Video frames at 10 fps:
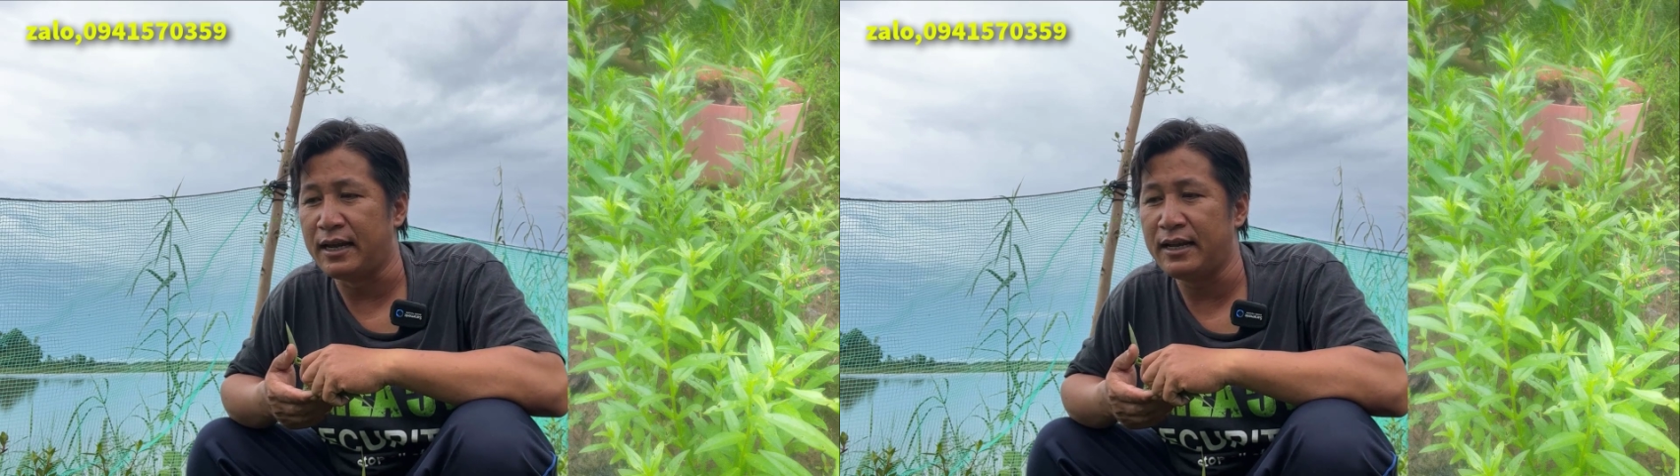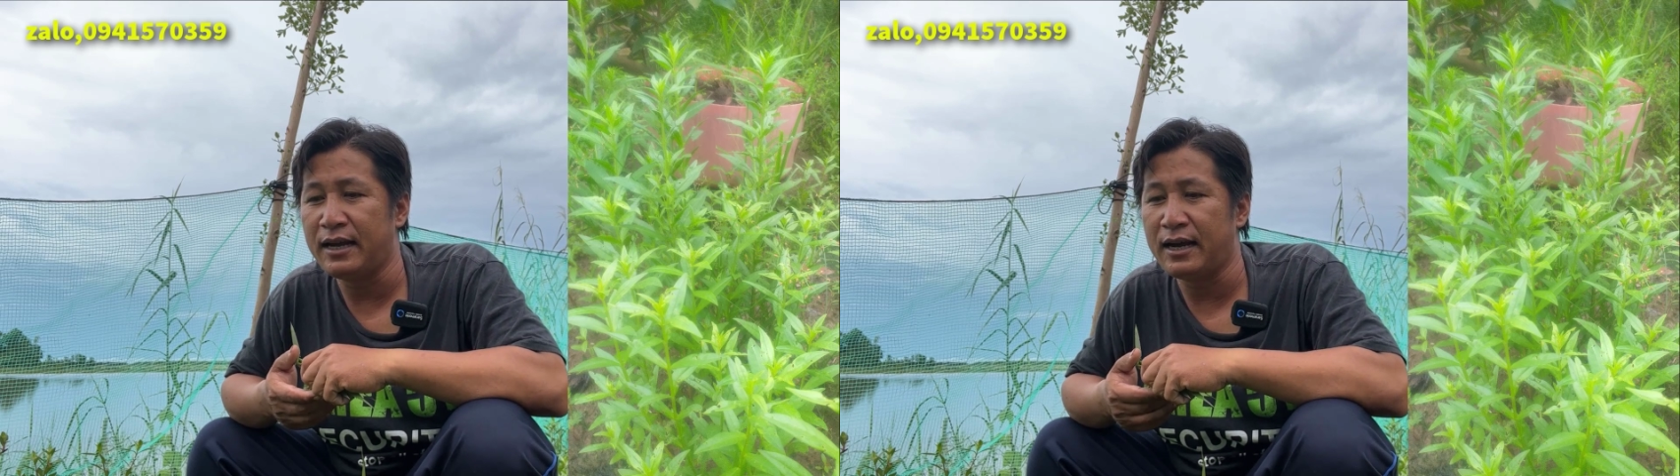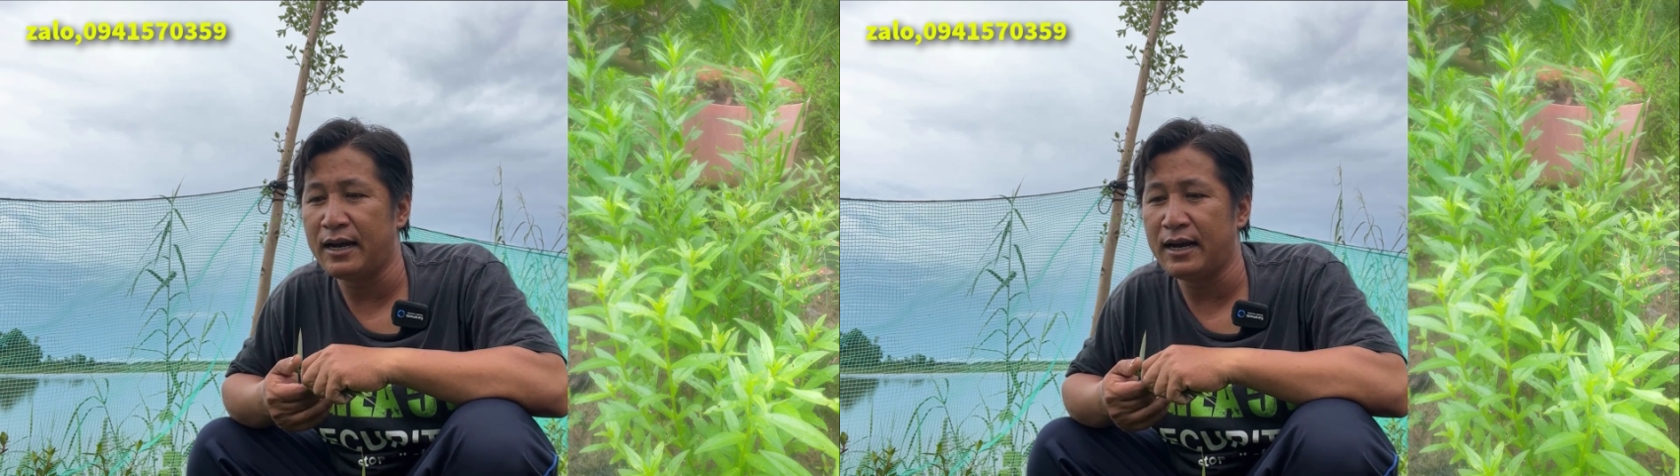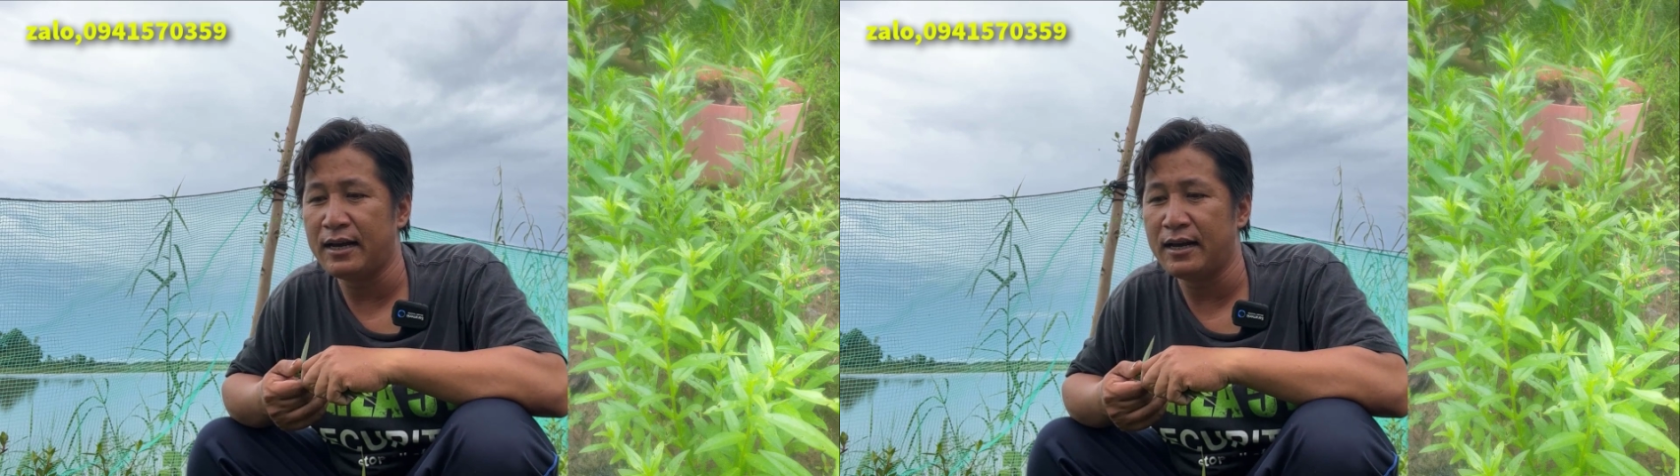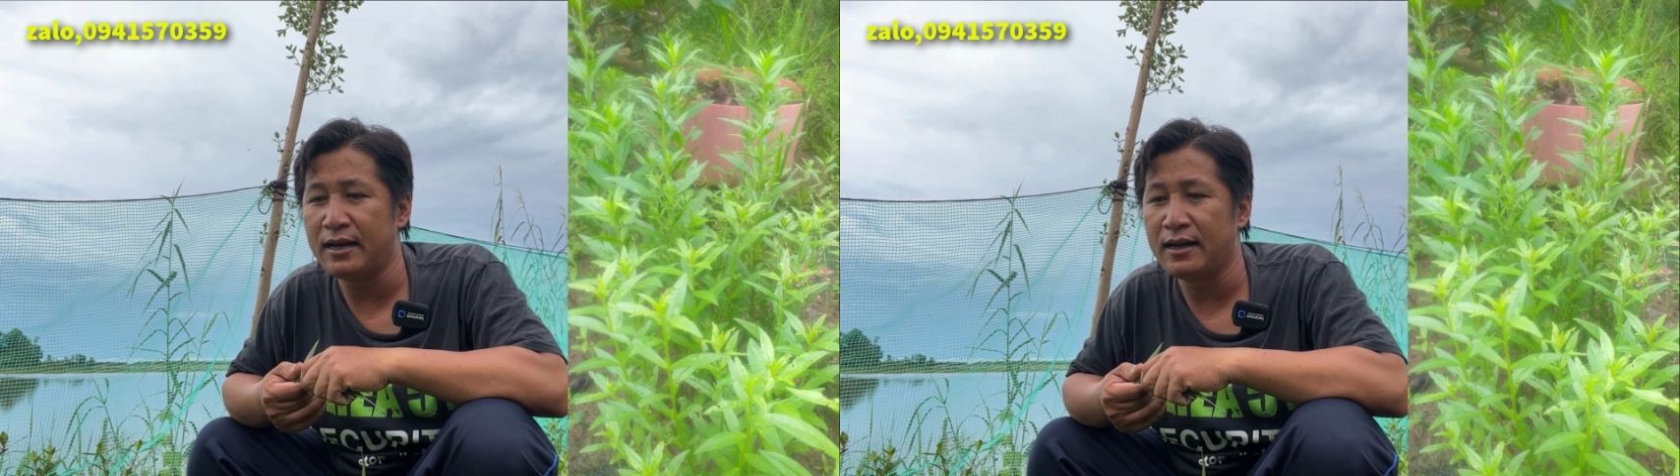để
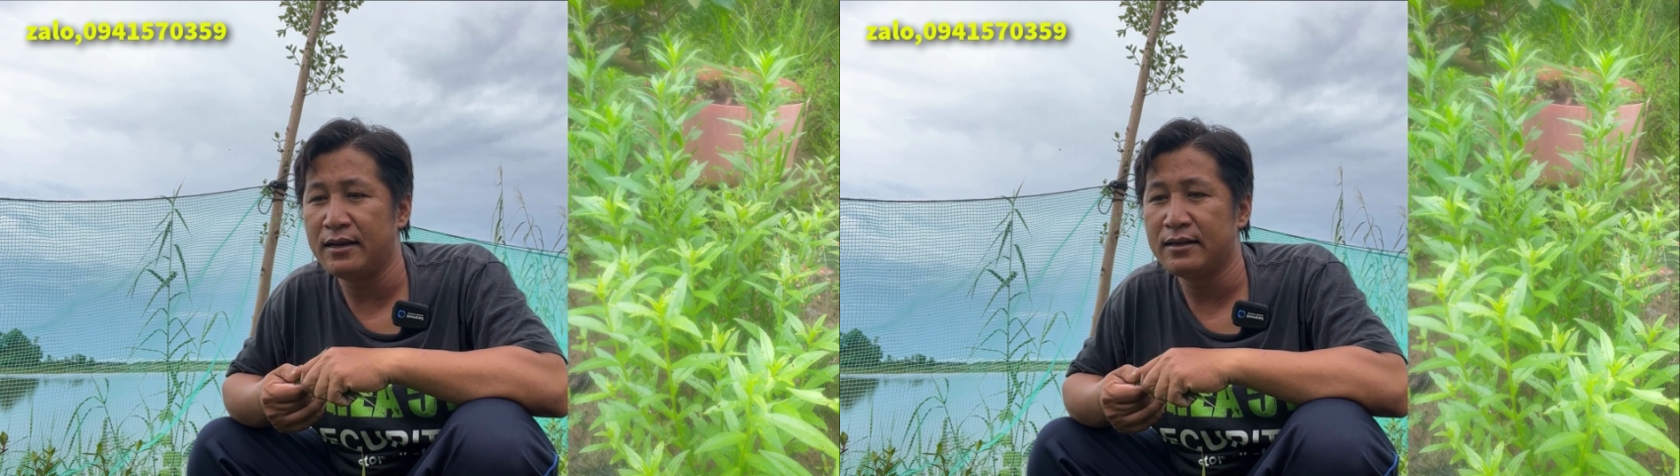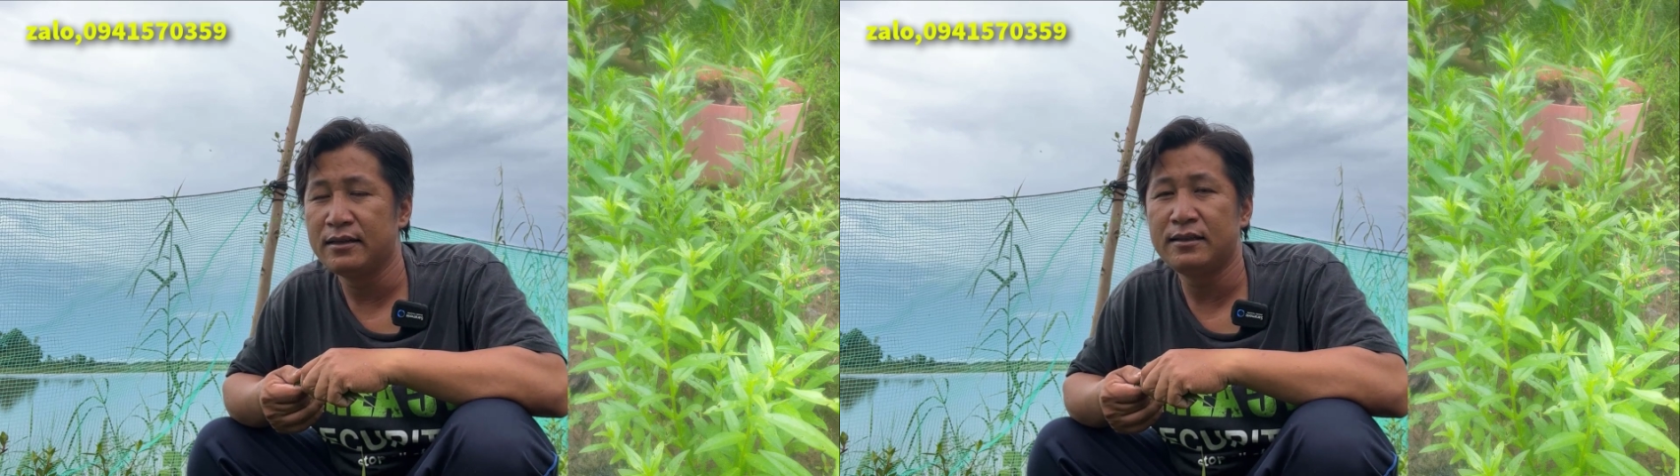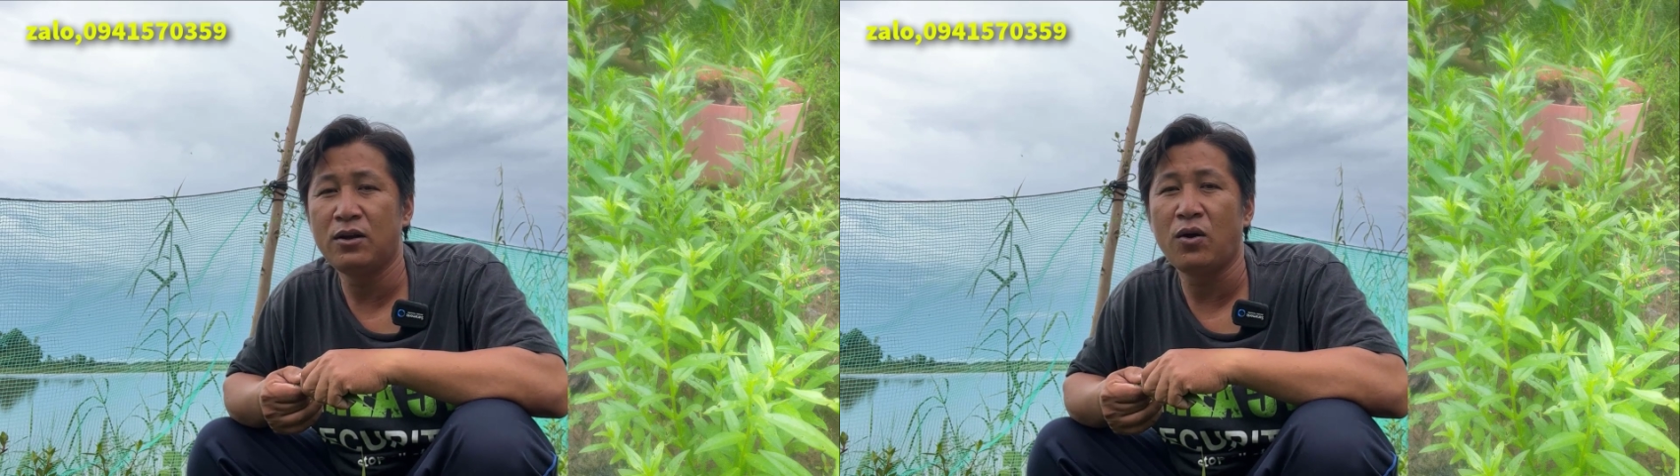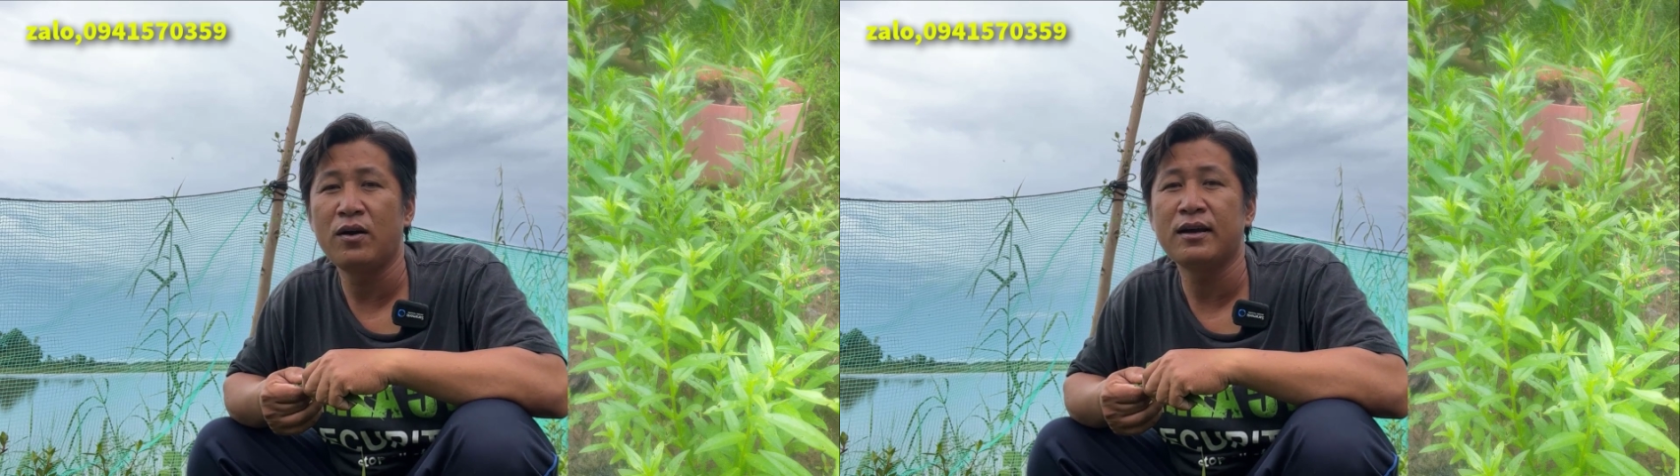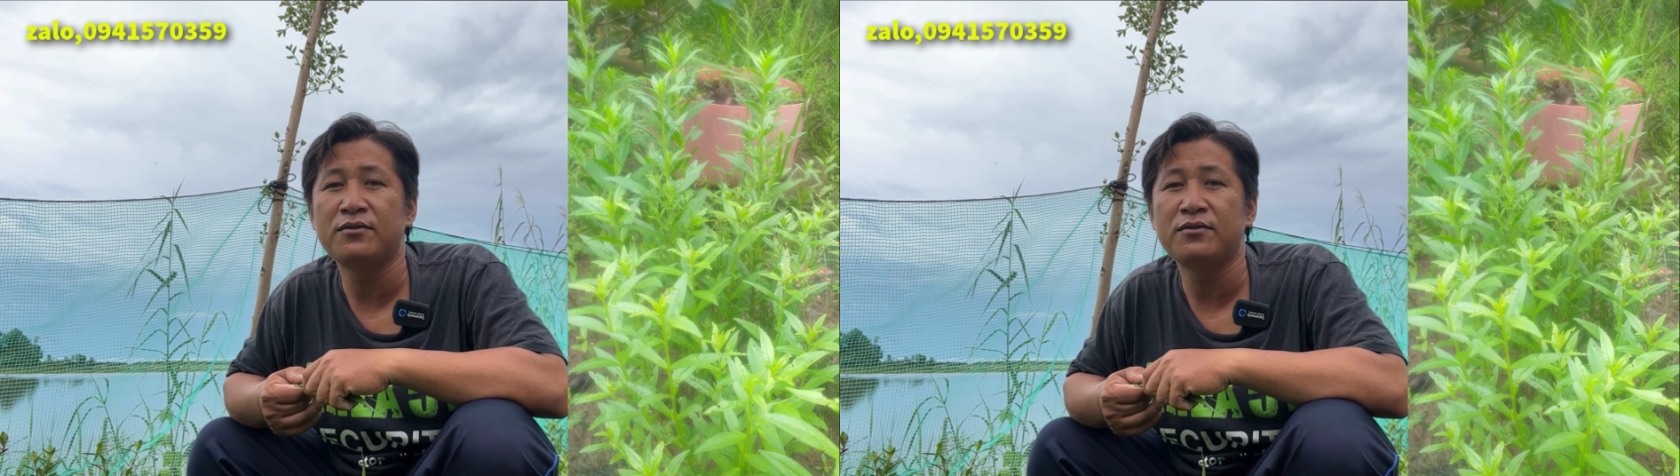à, Tuấn có